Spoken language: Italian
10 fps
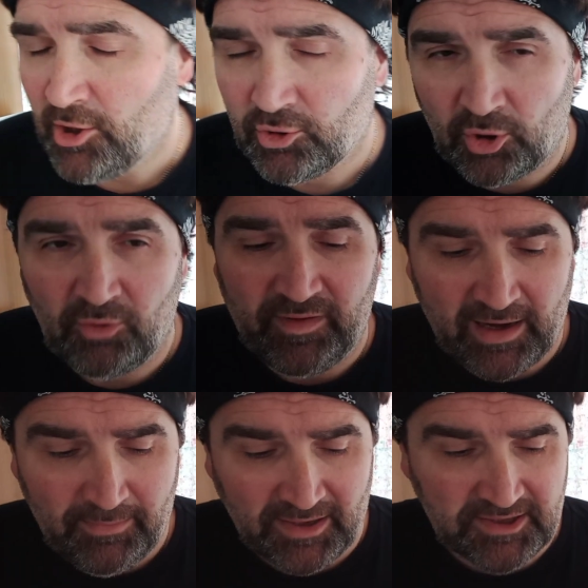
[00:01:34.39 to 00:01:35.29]

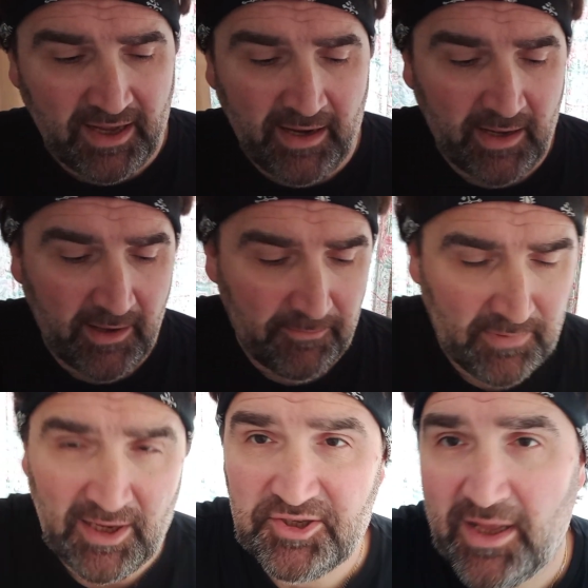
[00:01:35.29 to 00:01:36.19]
Troverà macerie,
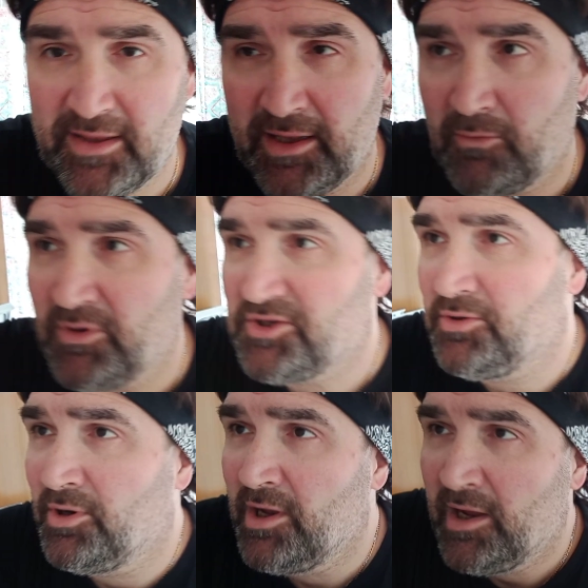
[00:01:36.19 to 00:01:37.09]
lasciate da
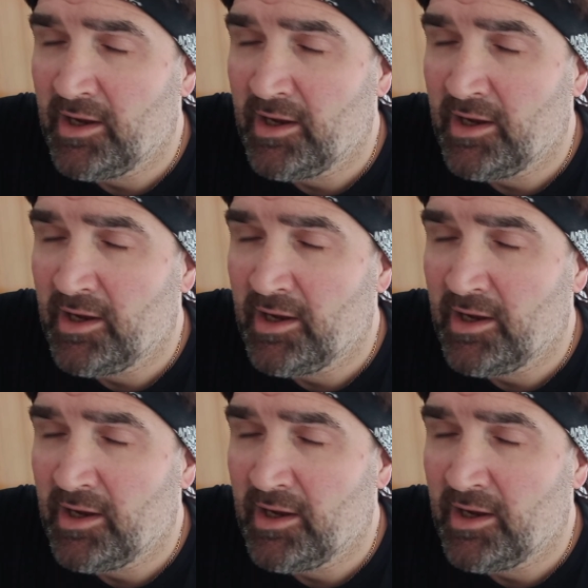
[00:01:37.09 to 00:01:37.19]
questo,